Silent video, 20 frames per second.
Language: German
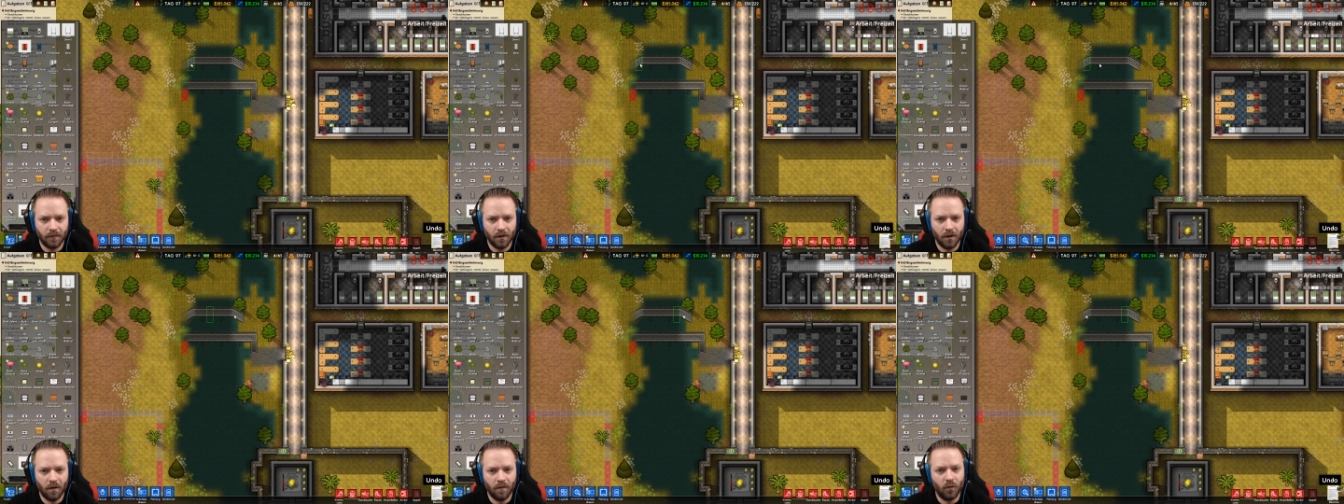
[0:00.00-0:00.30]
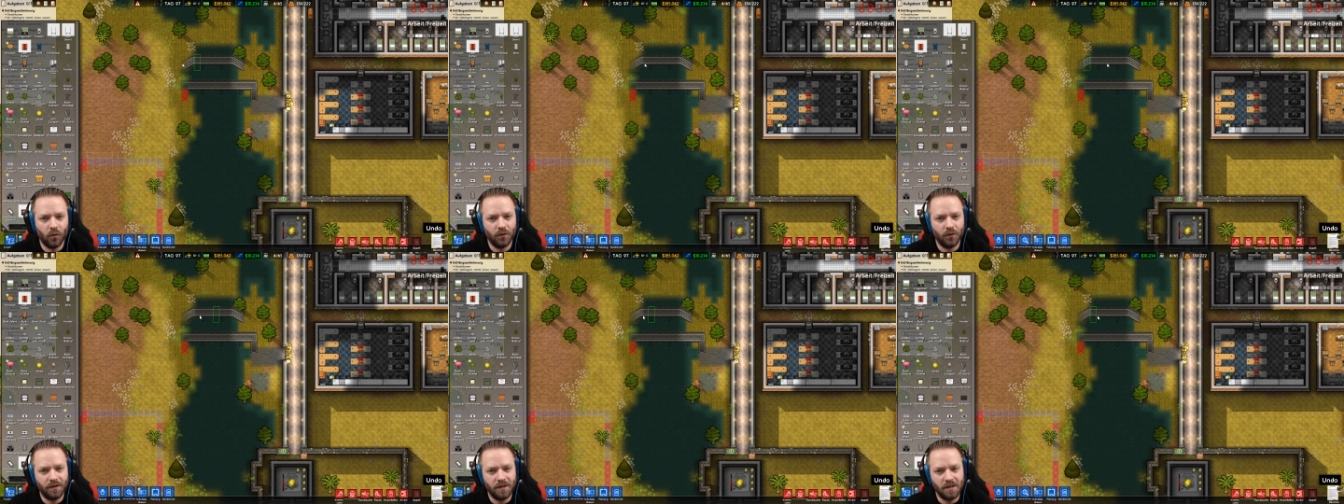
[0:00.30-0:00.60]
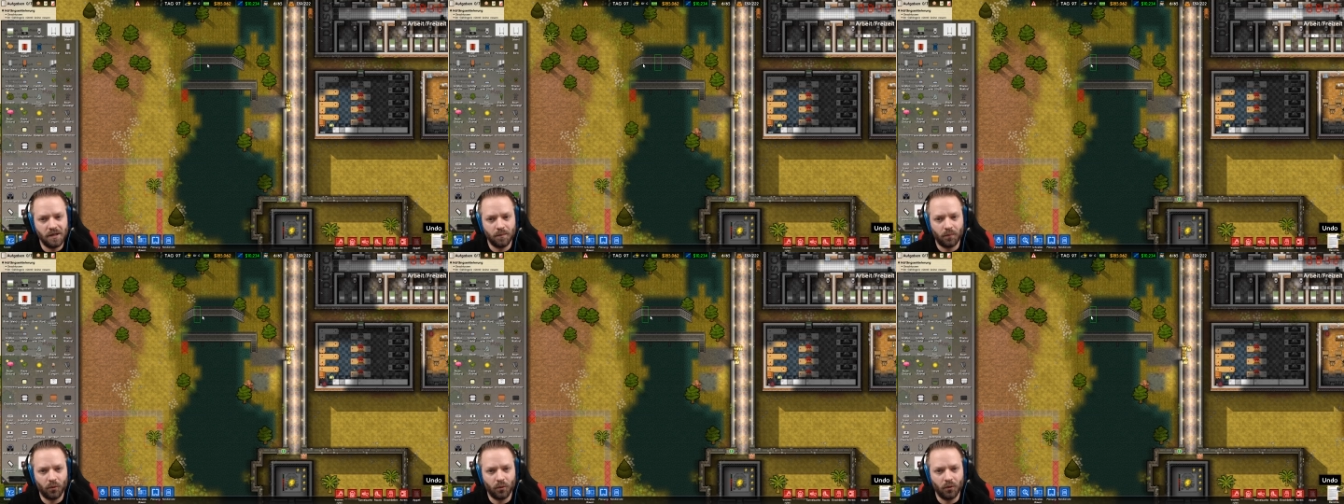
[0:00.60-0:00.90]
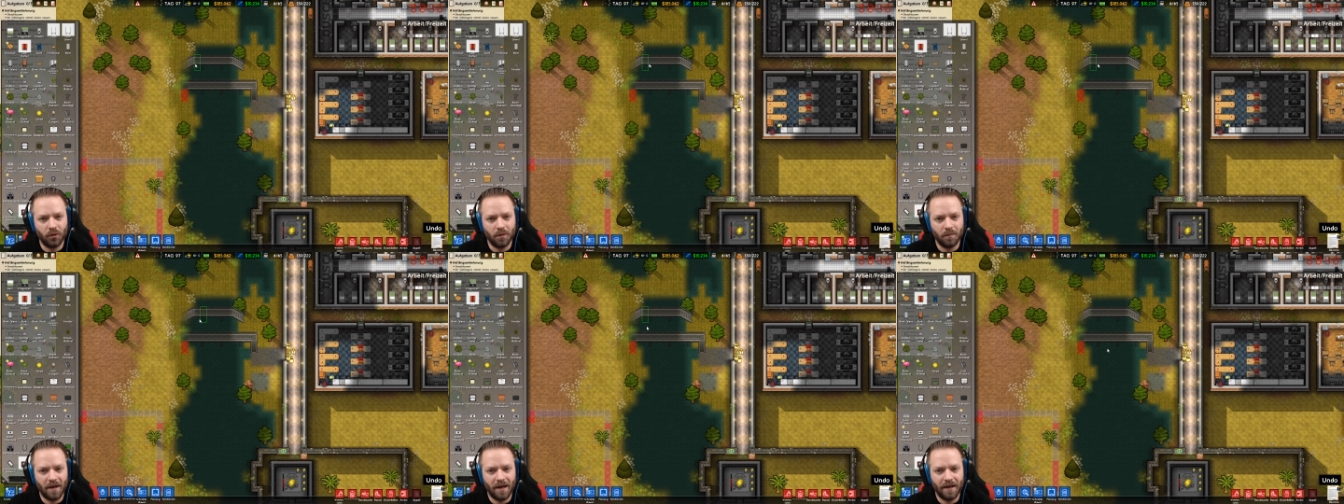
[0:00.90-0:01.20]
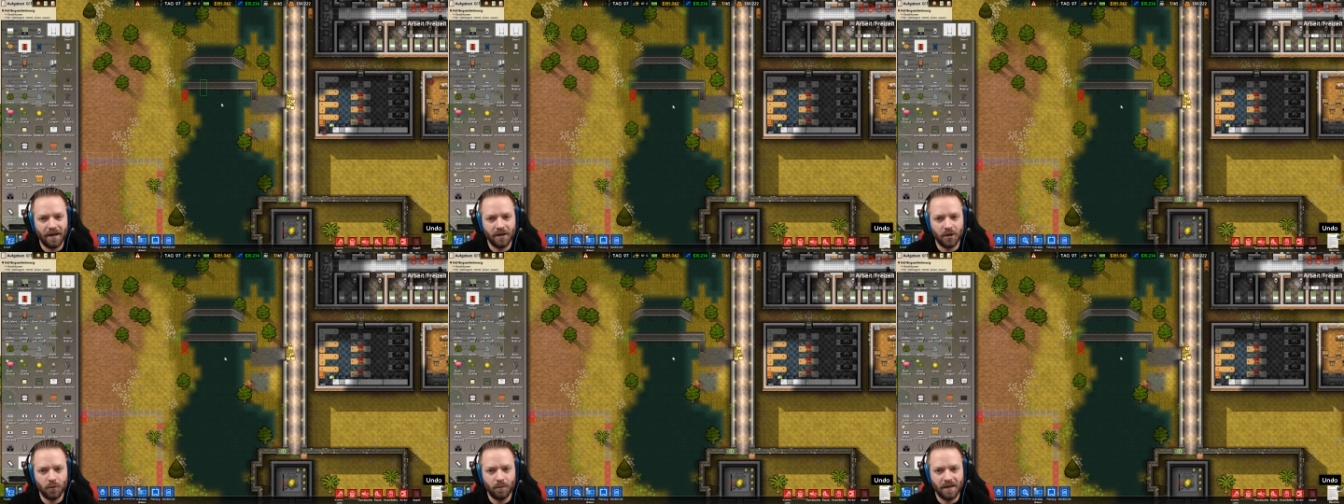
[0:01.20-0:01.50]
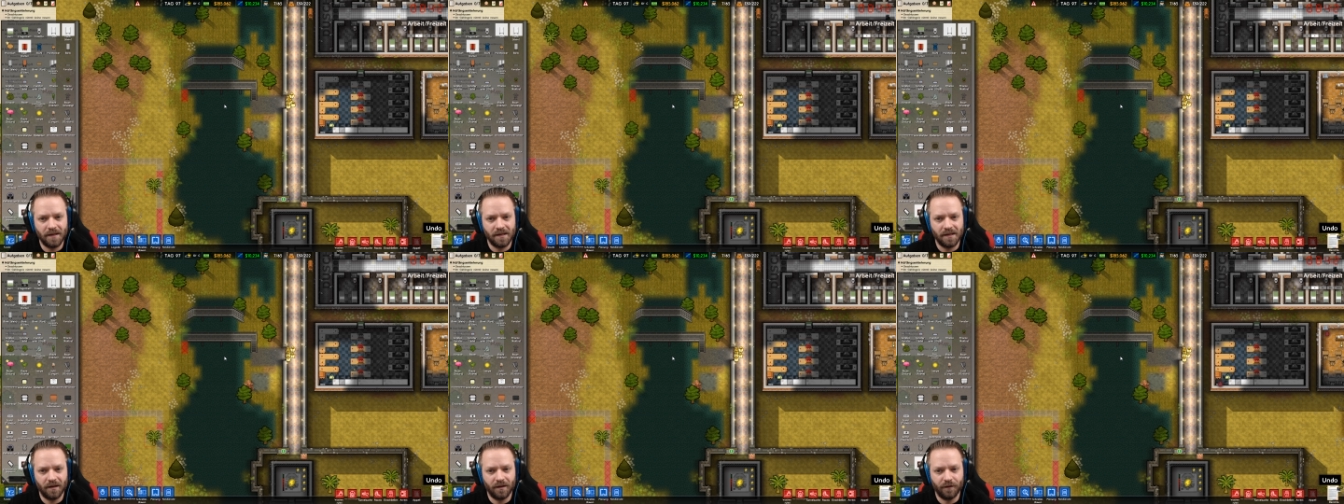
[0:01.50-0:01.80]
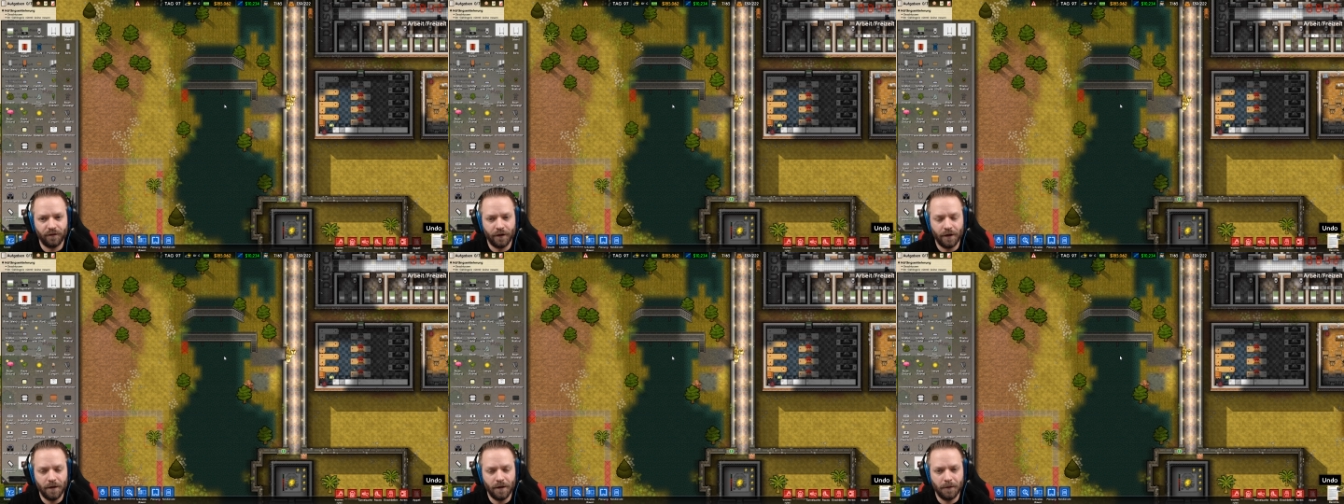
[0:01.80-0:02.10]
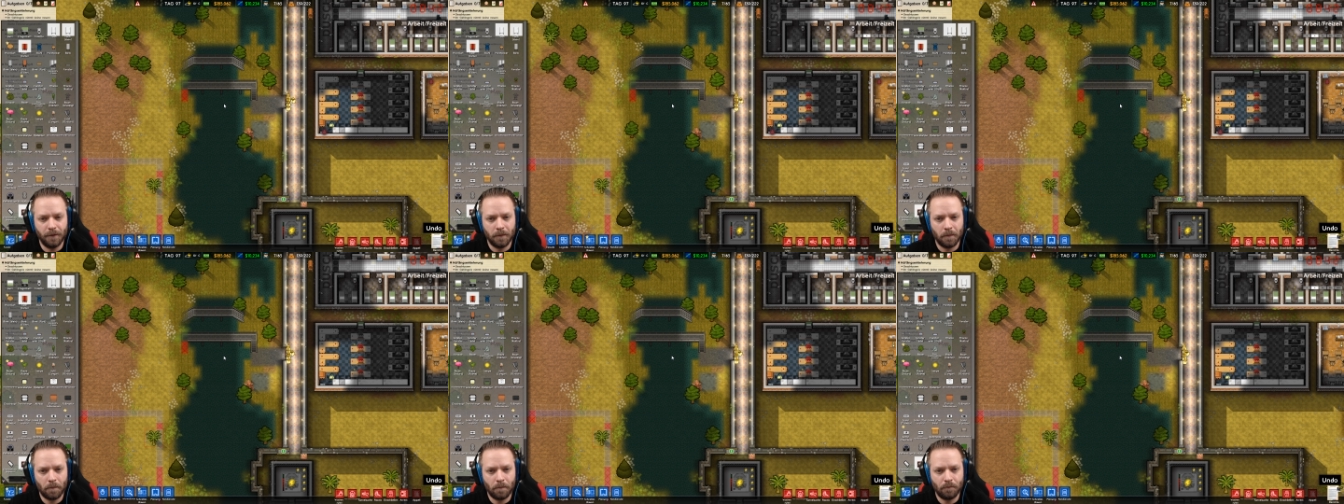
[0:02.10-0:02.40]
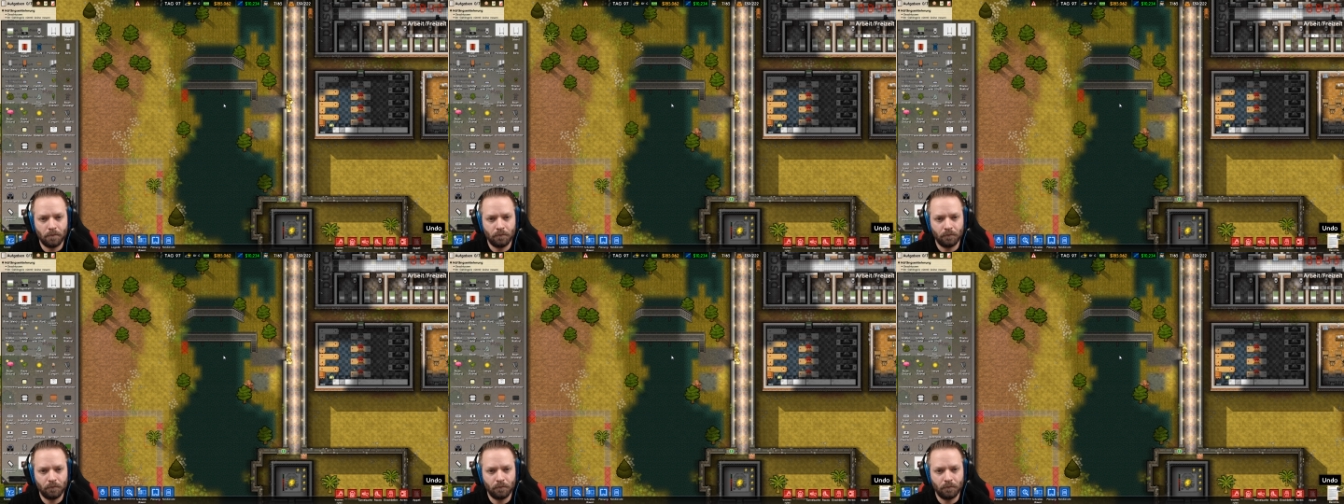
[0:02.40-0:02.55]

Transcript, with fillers: Obwohl diese Brücke mir eigentlich besser gefällt.